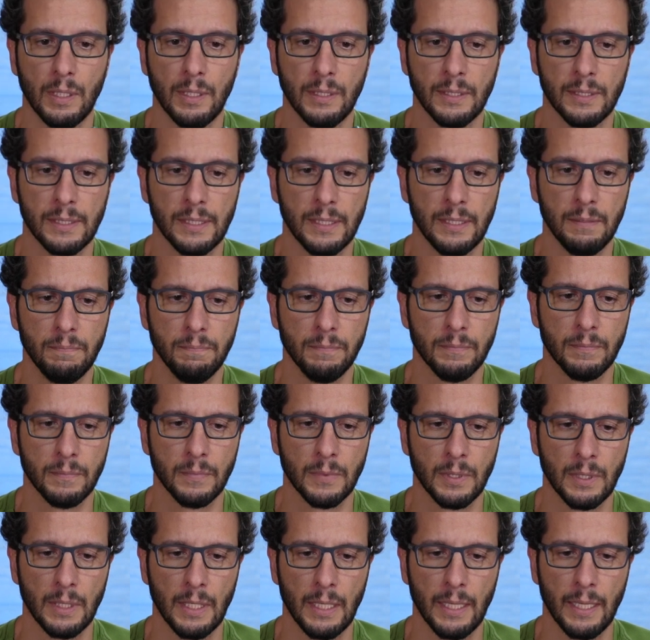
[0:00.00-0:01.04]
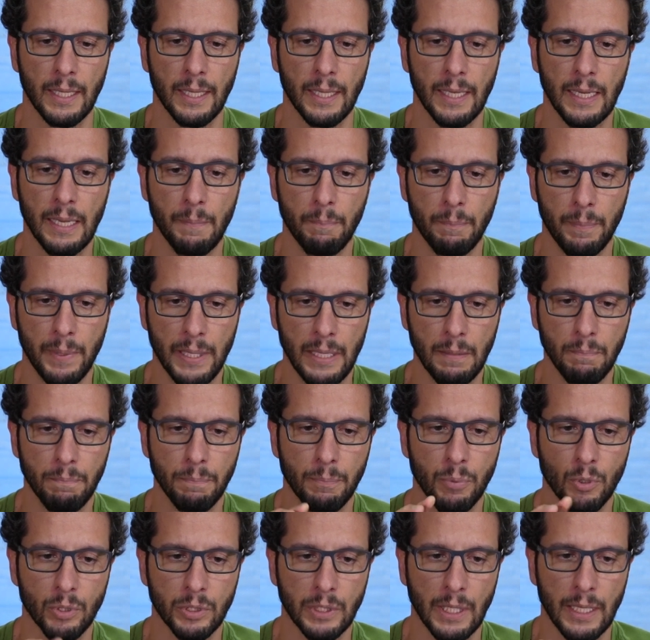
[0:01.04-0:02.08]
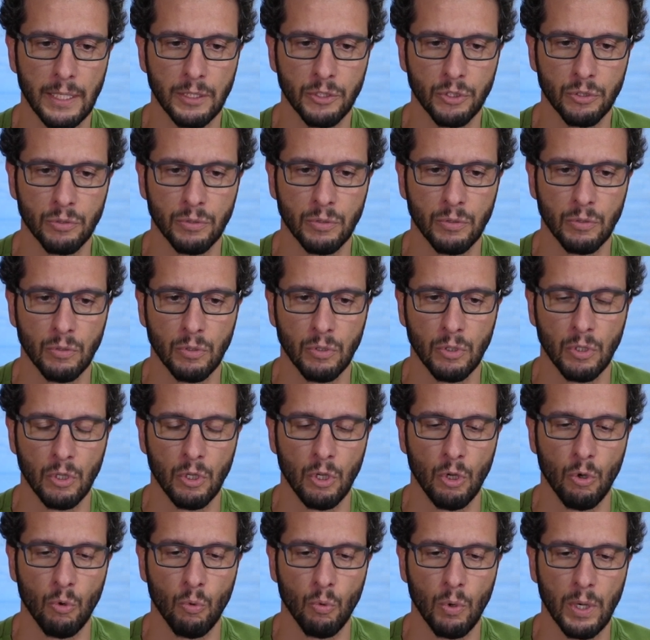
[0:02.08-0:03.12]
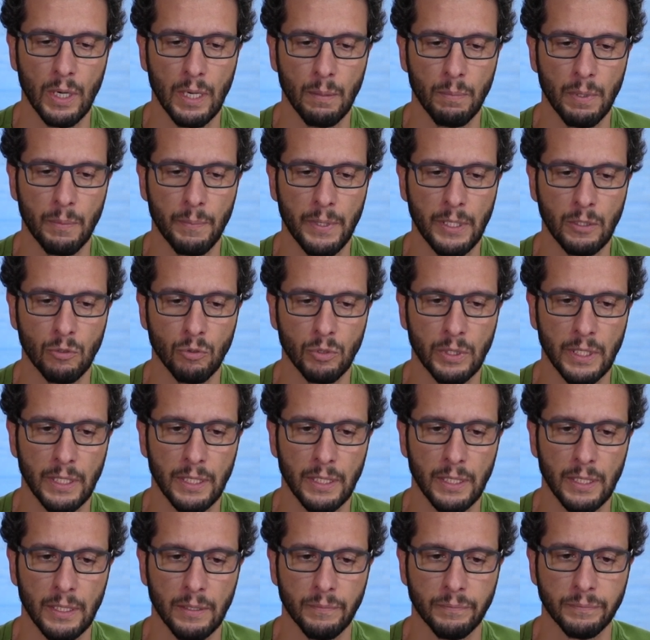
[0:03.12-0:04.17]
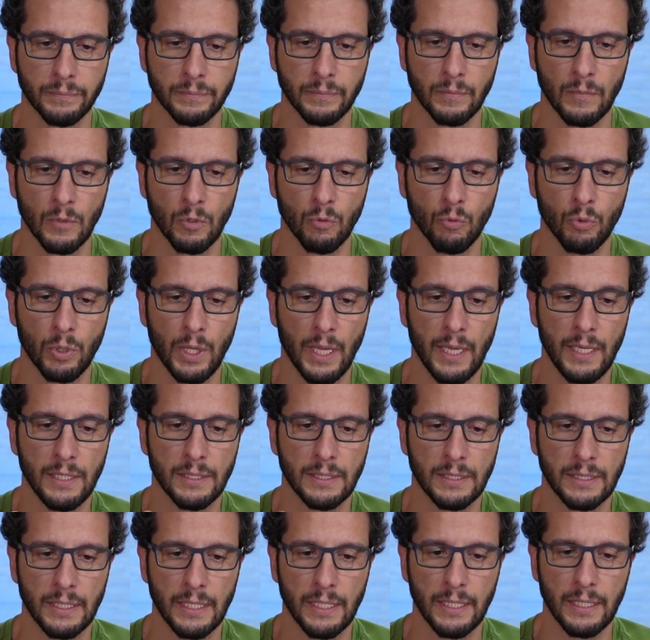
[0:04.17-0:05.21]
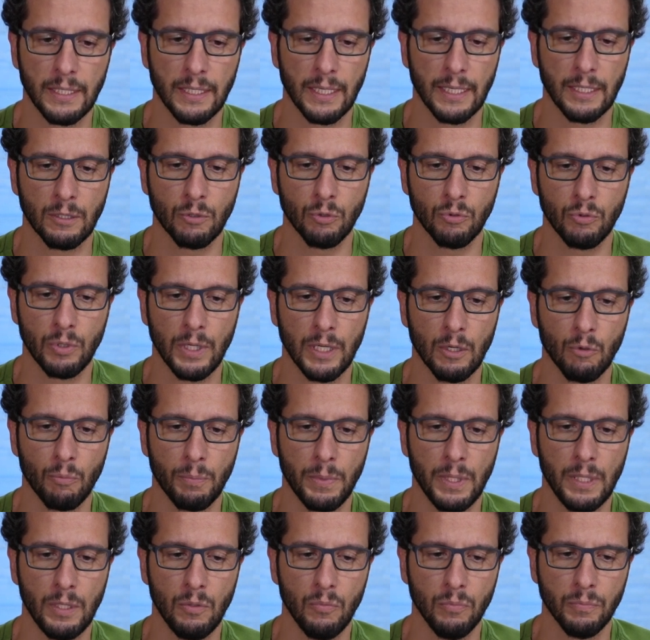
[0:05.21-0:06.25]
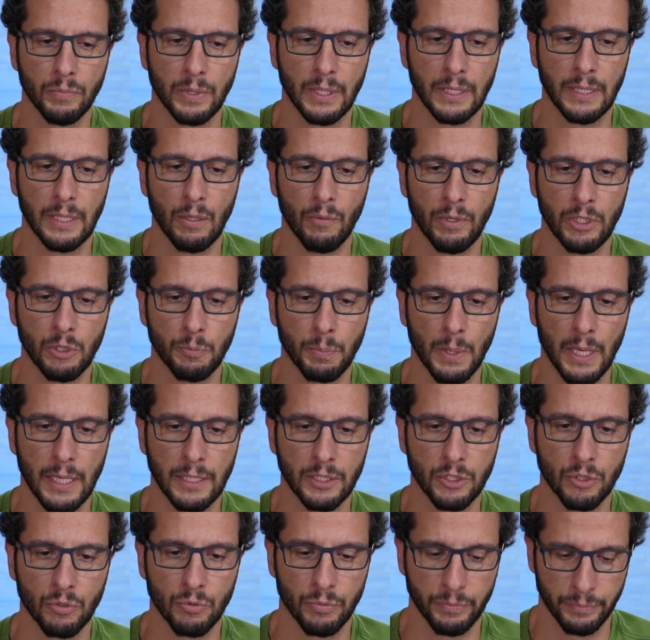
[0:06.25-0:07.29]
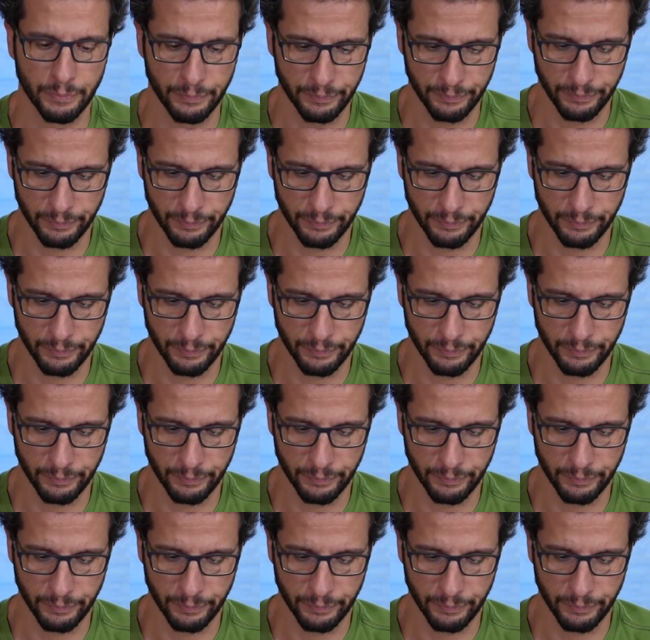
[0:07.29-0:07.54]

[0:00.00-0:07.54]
em si, ele é bem portátil. O acabamento dele o case dele é todo em alumínio, ele não é de plástico.